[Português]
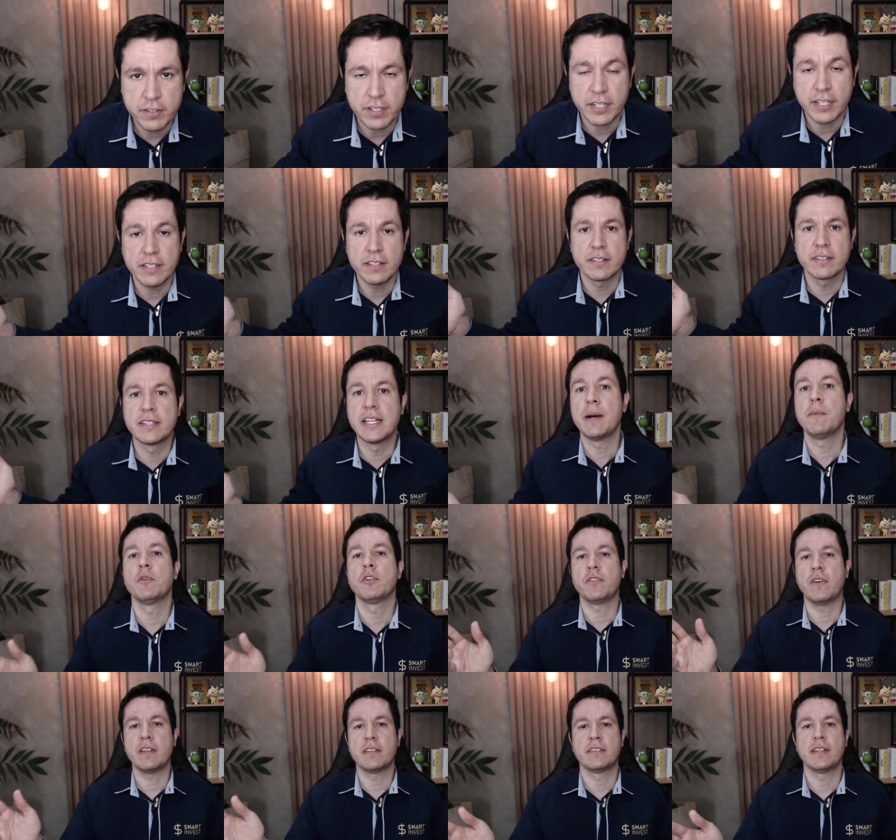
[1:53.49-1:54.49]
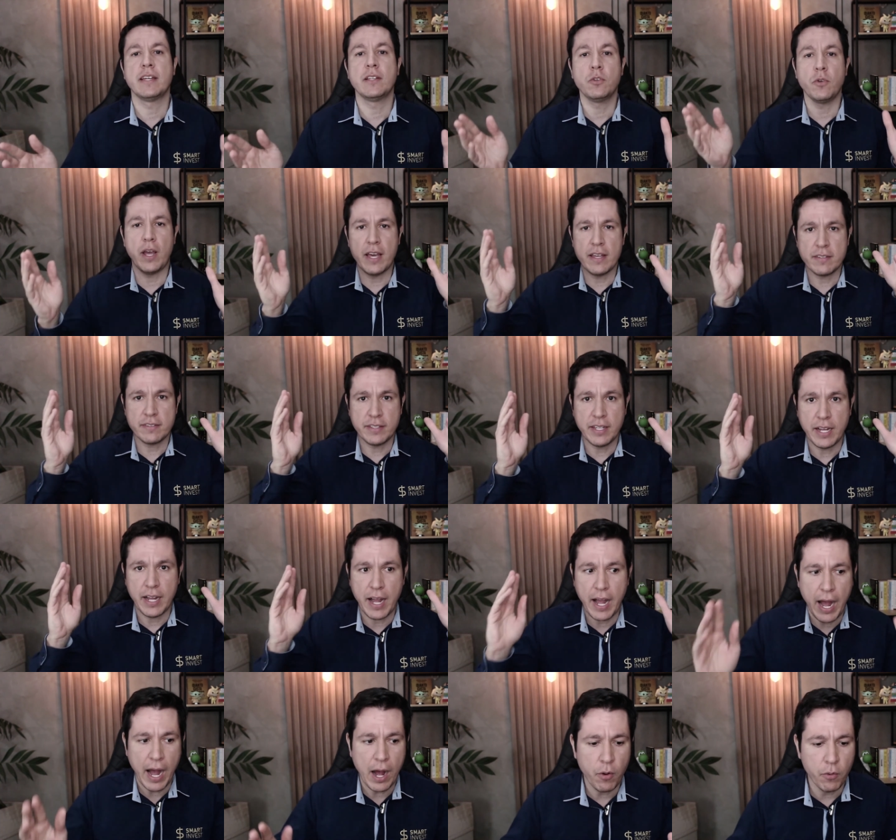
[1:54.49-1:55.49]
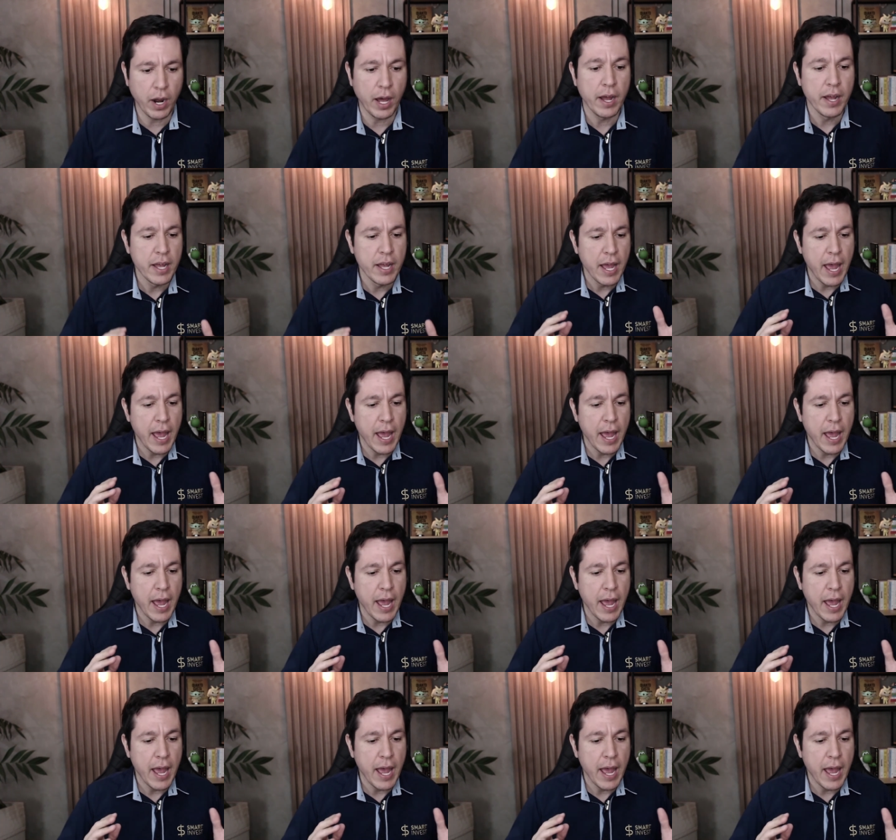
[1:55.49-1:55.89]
que estamos fazendo esta aula.